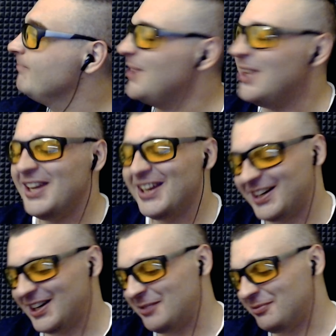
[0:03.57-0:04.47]
Не,
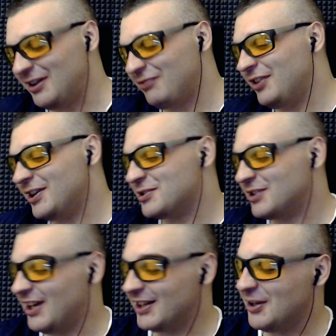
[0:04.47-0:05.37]
Варфест
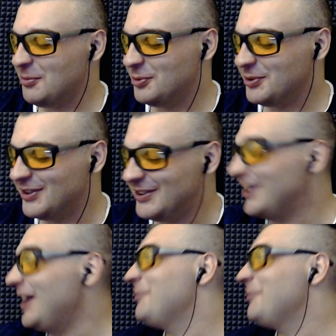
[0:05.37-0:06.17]
когда будет, я